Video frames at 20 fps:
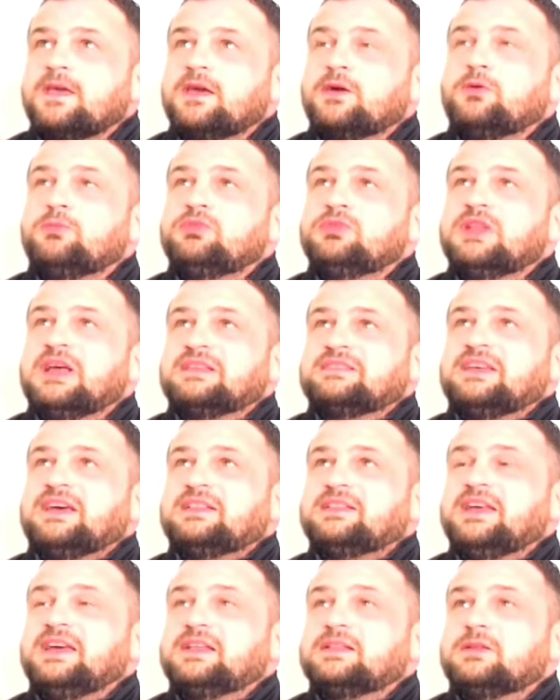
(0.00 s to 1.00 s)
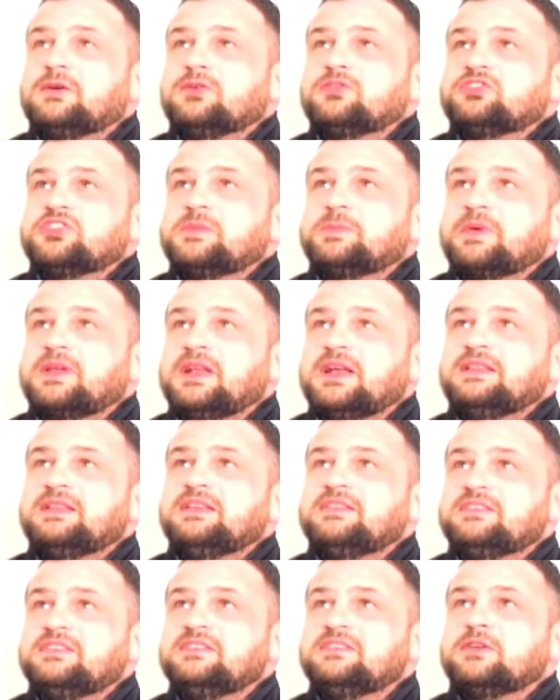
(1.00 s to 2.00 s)
Et au bout d'un certain temps, j'ai pris la
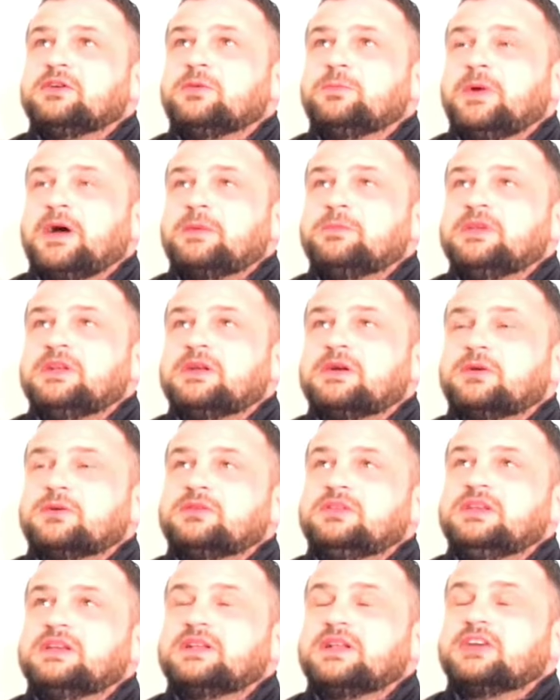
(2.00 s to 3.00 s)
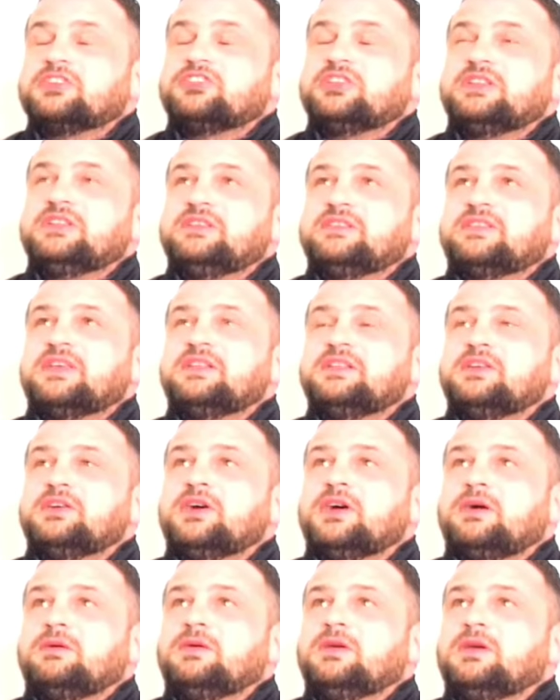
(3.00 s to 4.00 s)
décision parmi le cantique, là j'ai dit
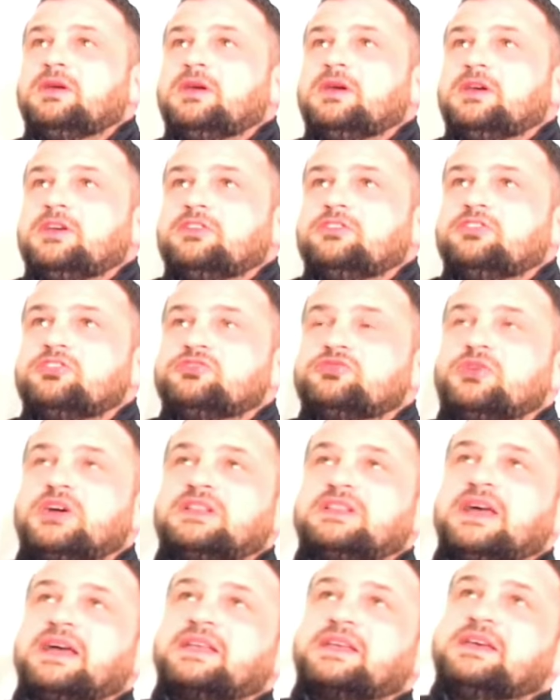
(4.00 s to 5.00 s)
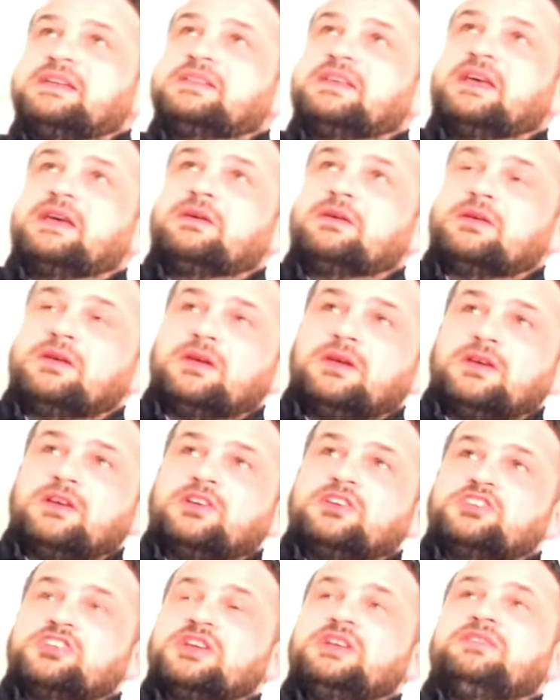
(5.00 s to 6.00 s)
Seigneur, j'ai dit, je veux être un chrétien.
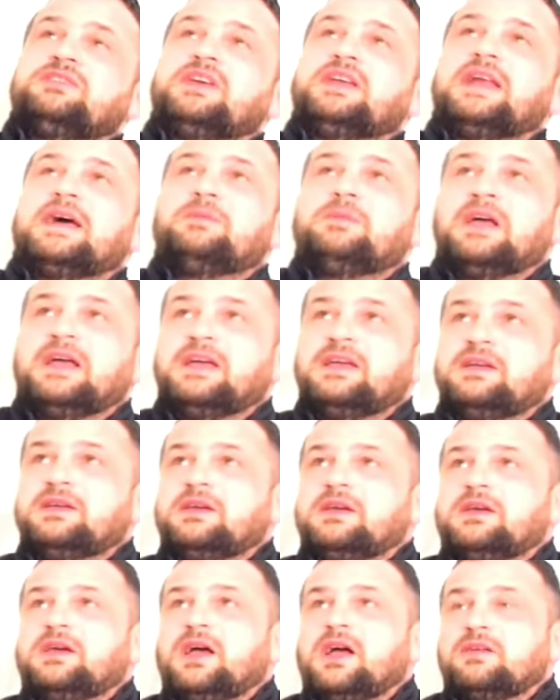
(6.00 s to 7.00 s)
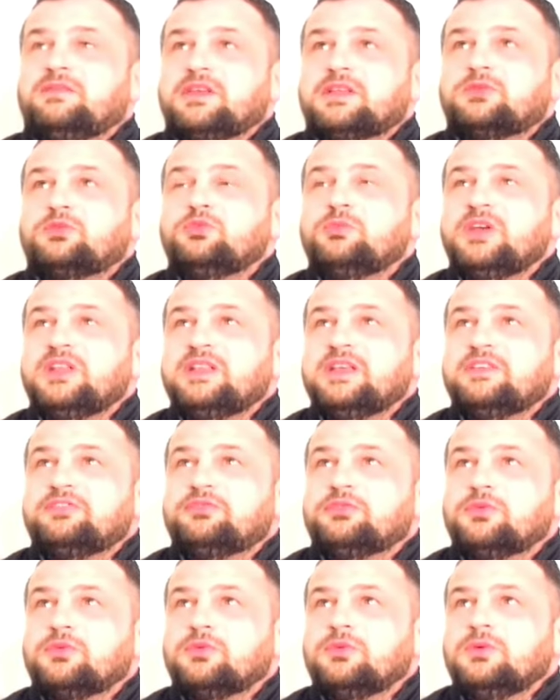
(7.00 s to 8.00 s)
J'ai levé la main avec tous mes
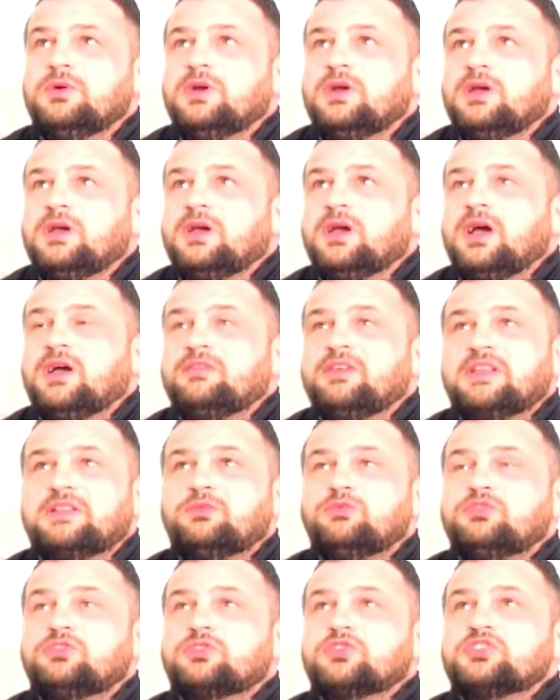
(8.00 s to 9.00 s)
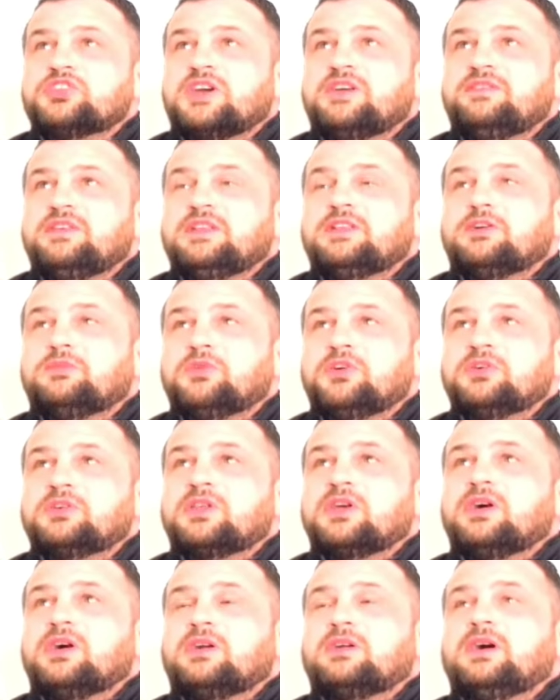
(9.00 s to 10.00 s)
défauts, avec tout ce que j'avais dans
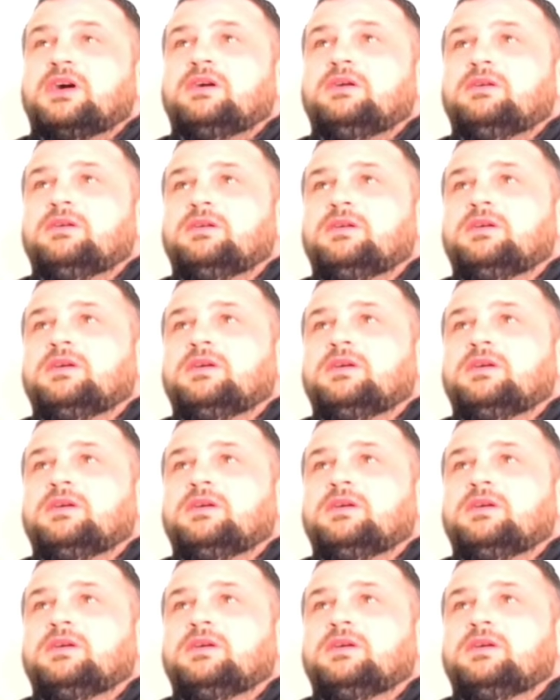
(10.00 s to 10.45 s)
mon cœur, là.